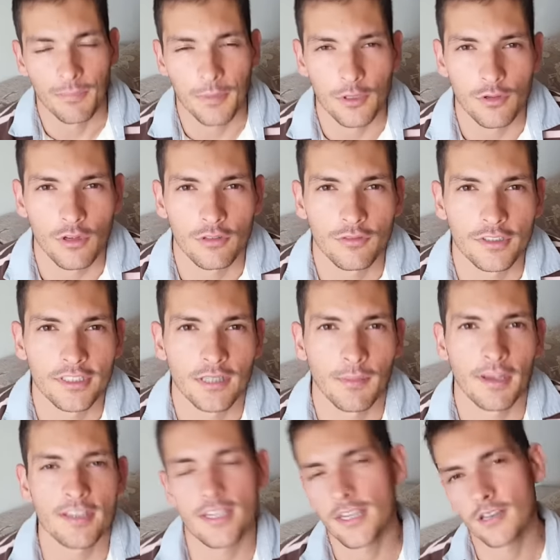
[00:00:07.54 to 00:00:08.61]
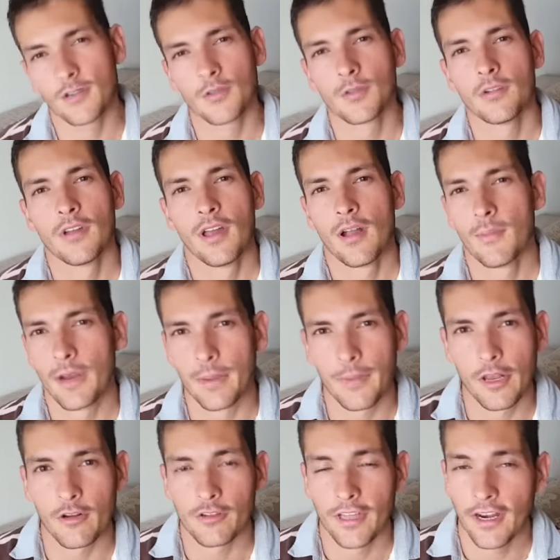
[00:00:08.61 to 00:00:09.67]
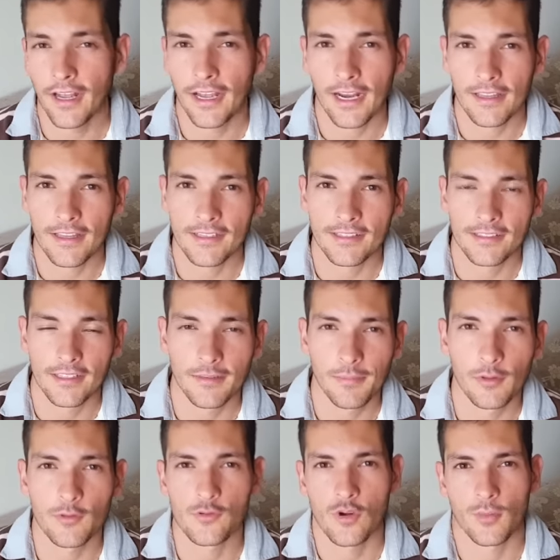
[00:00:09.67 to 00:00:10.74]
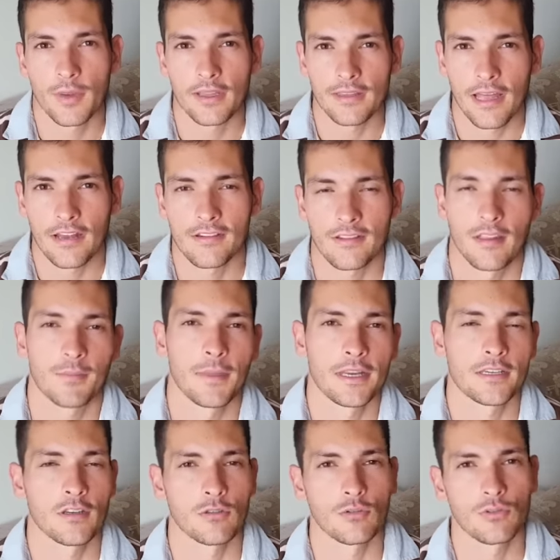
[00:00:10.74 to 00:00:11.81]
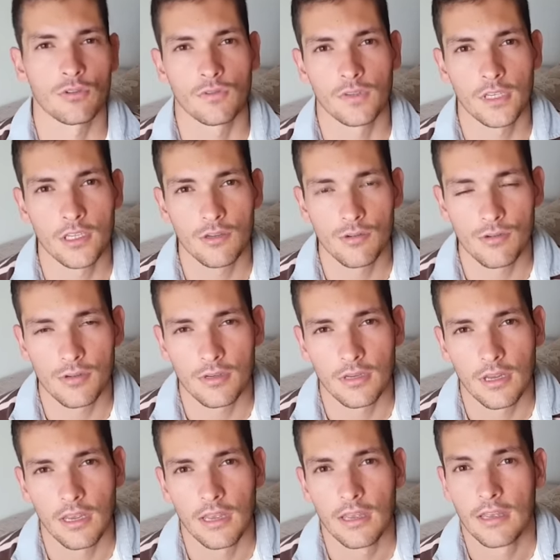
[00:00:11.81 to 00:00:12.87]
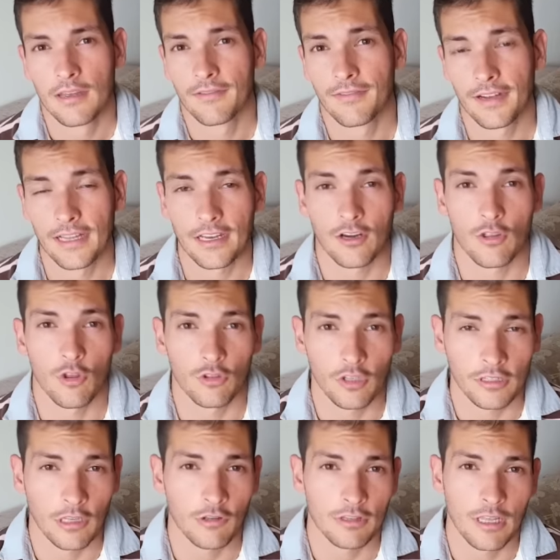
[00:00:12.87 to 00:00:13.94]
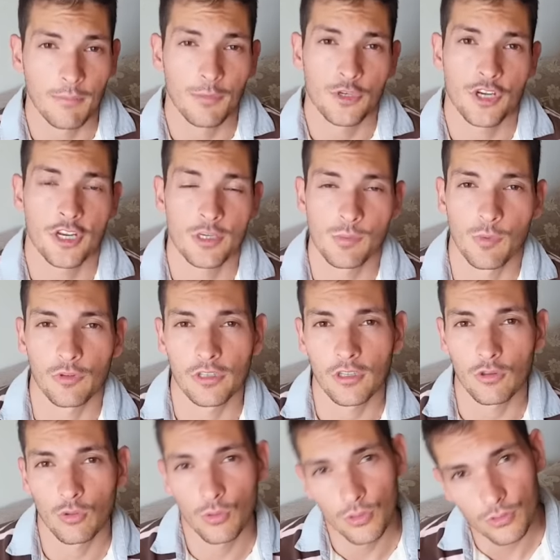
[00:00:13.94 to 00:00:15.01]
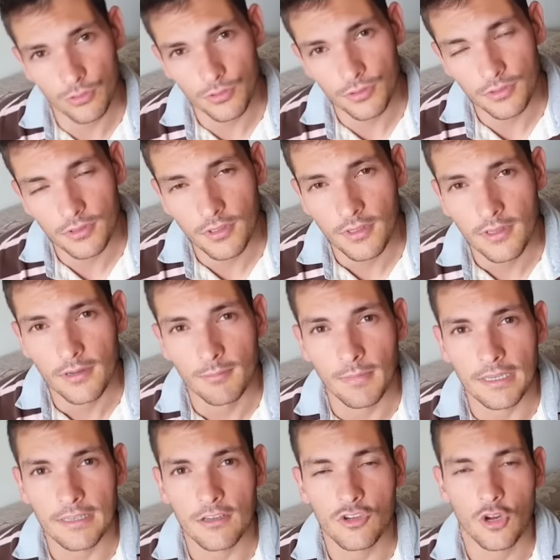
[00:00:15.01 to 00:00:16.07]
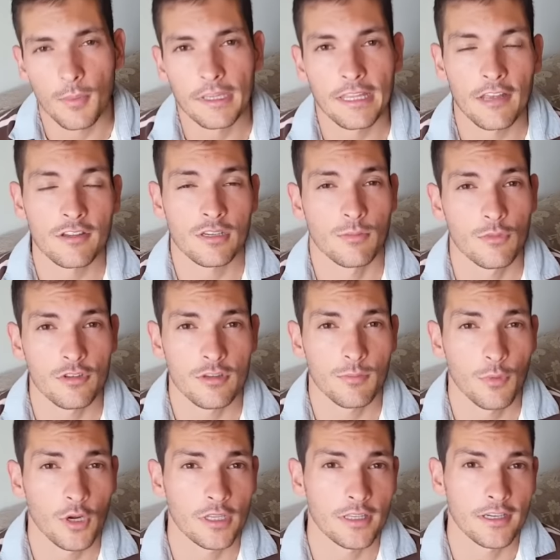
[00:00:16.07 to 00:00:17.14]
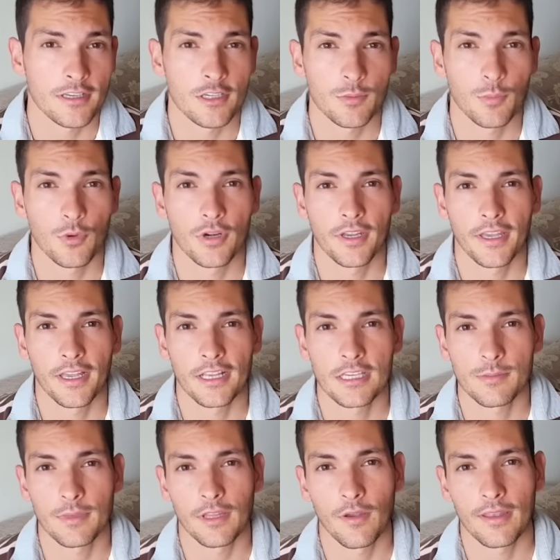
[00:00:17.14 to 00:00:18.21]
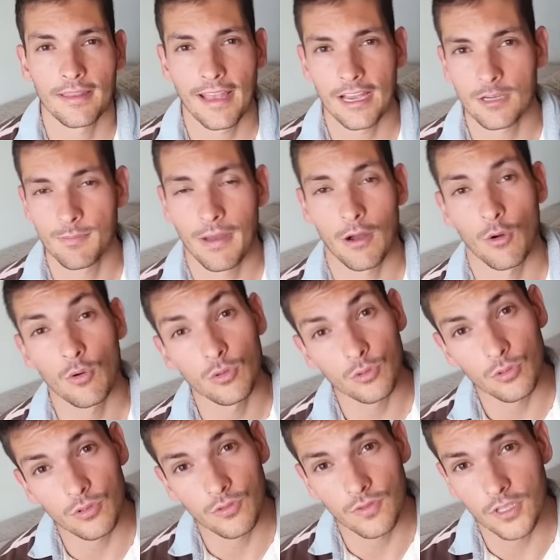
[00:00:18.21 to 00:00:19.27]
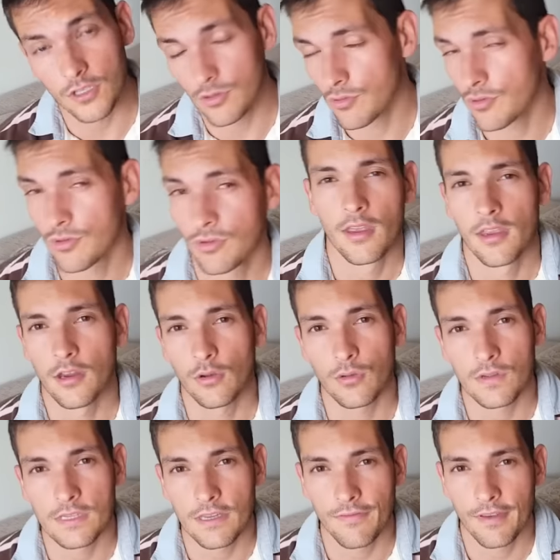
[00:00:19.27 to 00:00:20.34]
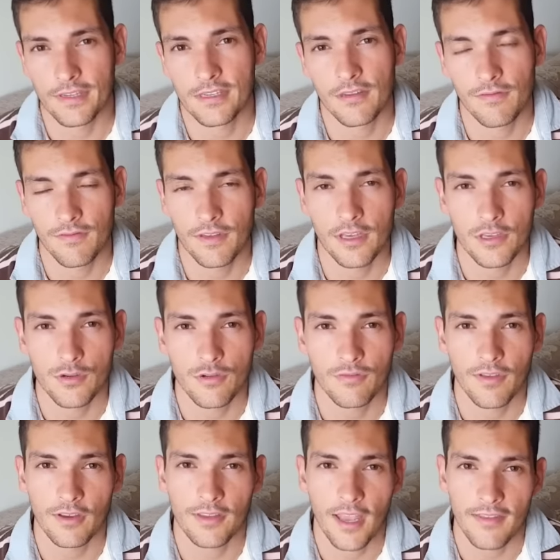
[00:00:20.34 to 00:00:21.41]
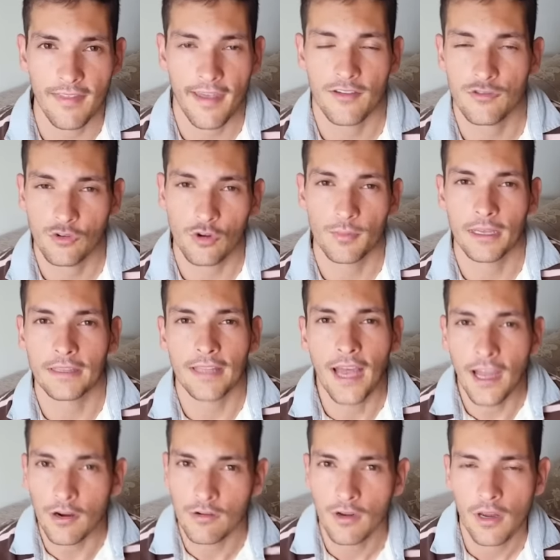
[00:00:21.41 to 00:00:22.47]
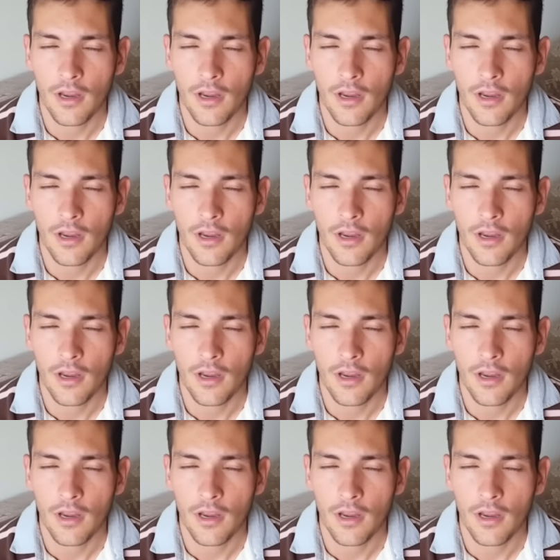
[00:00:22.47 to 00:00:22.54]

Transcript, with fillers: pessoal do Você Mais Rico. Primeiro eu quero agradecer pelos comentários que têm aparecido nos vídeos. Falar que eu não estou tendo tempo de responder todos, mas os comentários são muito importantes porque eles me dão ideias para outros vídeos. Inclusive esse vídeo veio da ideia de um comentário.